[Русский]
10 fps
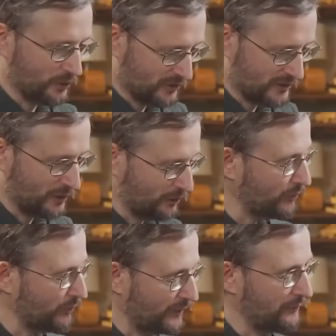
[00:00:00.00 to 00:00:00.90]
он сделал
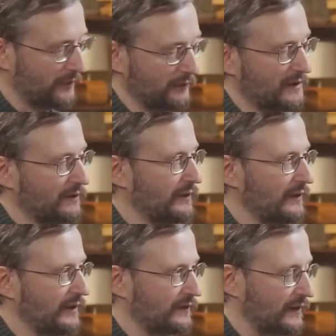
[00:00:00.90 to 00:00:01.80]
свой вклад в развитие
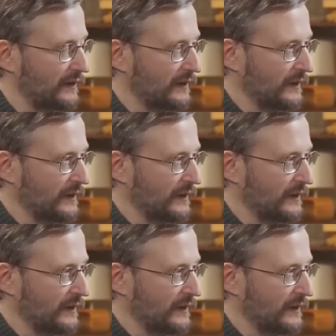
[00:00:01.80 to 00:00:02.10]
цивилизации.